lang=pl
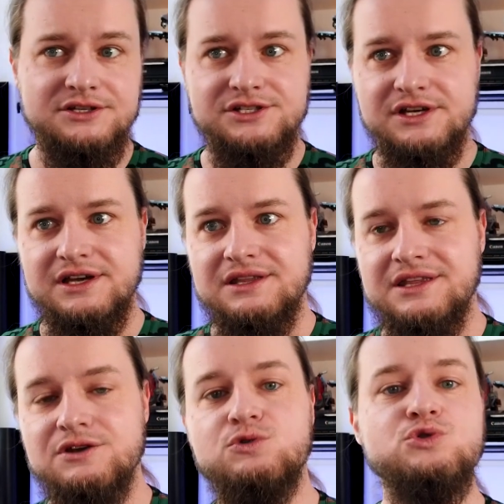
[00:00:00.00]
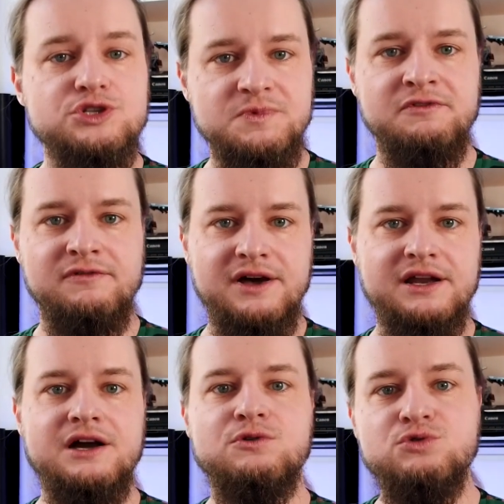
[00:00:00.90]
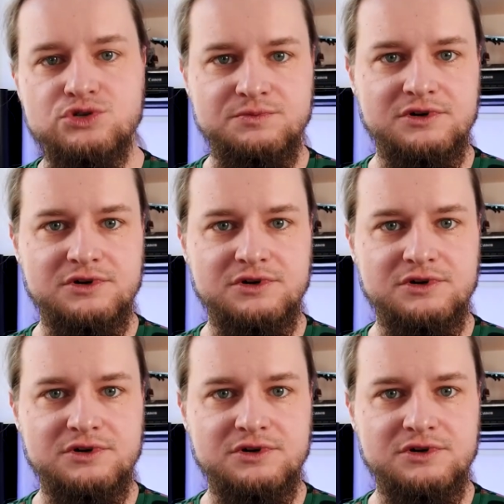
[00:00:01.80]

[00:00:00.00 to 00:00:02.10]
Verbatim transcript: gdzie ten kunszt piwowara, kunszt